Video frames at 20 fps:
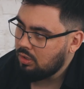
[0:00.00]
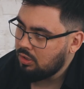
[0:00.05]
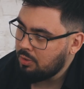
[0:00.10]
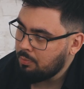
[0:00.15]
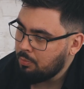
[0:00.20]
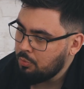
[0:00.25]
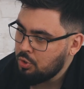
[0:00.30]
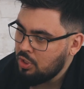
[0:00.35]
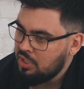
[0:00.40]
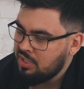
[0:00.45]
Это
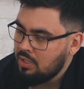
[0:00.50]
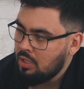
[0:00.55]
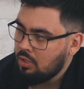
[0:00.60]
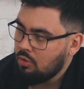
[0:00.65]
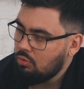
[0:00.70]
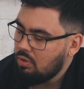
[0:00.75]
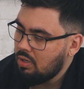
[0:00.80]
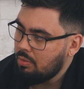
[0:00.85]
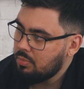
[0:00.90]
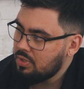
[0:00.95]
получается как у
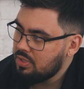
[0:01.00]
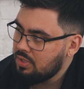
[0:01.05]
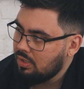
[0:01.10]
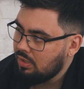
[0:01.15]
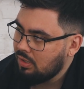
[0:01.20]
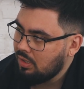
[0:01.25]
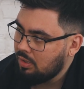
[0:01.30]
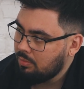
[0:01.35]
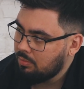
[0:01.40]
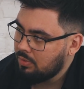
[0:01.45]
AMA
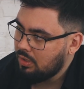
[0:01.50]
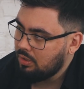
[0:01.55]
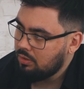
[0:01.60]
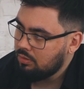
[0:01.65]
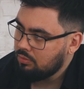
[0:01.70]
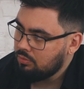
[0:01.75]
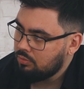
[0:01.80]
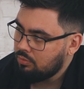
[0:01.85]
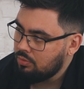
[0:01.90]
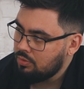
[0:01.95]
CRM, да?
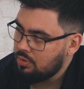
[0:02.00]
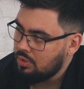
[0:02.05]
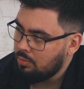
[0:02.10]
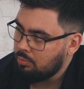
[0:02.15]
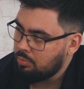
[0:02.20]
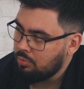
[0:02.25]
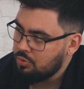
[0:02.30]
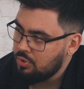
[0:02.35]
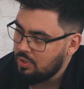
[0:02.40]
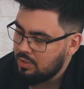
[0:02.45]
То есть там,
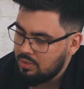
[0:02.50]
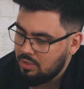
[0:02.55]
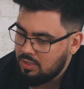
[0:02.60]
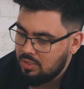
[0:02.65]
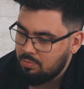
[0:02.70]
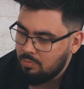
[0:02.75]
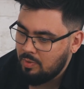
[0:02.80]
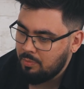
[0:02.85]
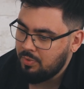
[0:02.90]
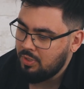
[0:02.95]
да, получается, да, да,
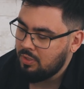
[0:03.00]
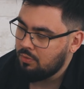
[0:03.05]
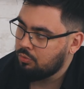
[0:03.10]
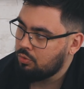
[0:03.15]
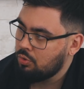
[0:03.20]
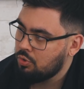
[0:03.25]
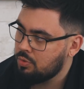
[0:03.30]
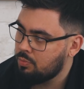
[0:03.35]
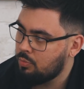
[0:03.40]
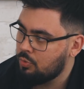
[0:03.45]
с да. мобильного
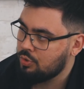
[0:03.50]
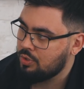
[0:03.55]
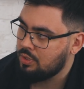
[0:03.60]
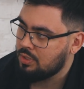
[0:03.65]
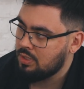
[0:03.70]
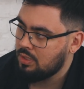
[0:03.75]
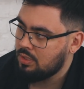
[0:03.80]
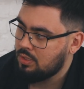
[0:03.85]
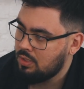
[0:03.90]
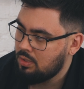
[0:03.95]
тоже можно да.
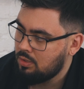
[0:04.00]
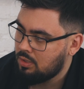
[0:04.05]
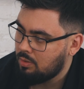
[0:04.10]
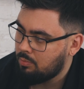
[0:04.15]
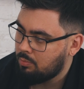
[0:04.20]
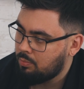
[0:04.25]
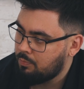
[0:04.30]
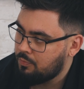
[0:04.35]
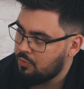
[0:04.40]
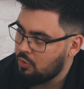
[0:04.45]
зайти,
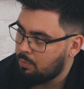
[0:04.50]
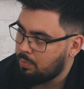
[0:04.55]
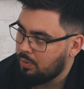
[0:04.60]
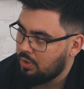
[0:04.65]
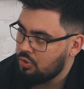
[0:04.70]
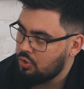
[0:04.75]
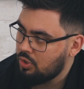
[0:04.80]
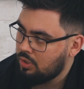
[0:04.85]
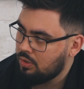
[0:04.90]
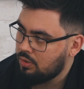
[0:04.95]
там все
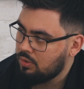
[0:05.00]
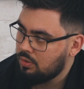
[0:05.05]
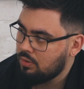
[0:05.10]
прочекать. Какие-то